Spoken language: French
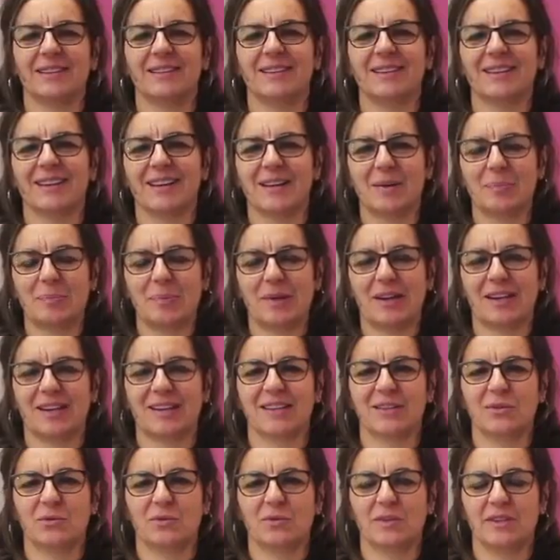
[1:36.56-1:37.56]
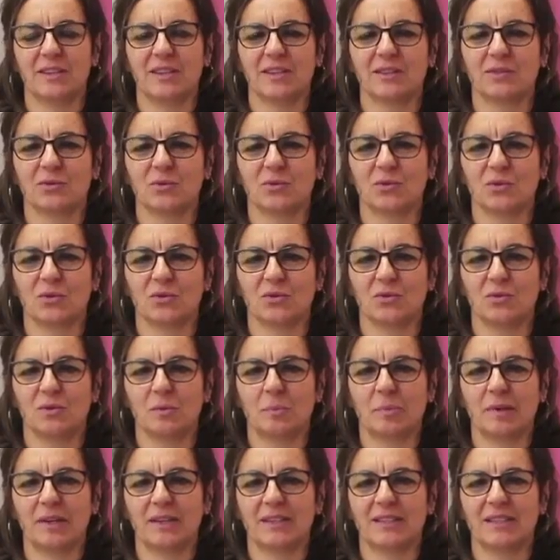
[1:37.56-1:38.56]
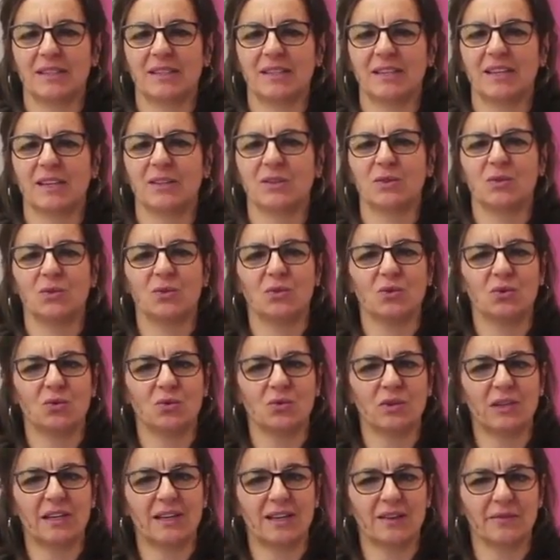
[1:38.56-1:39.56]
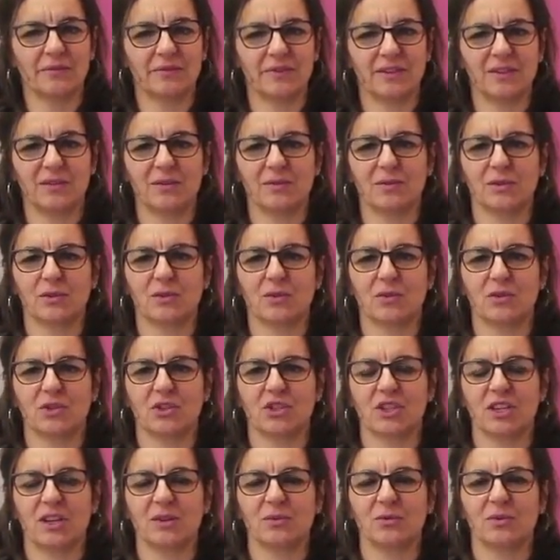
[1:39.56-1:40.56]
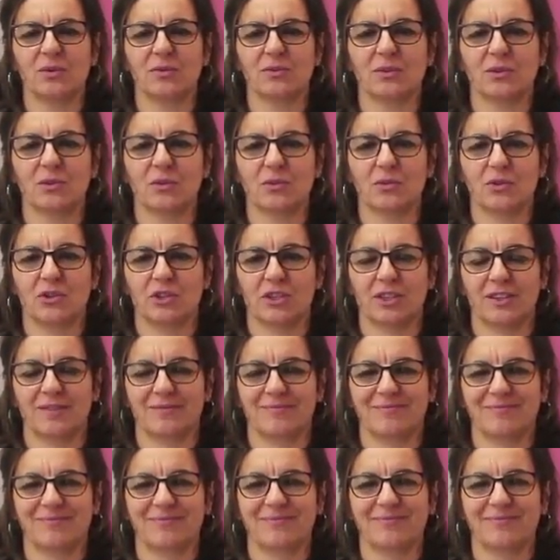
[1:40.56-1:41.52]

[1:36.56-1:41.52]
Des rappels réguliers sont ensuite pratiqués toute la vie de votre chat ou de votre chien.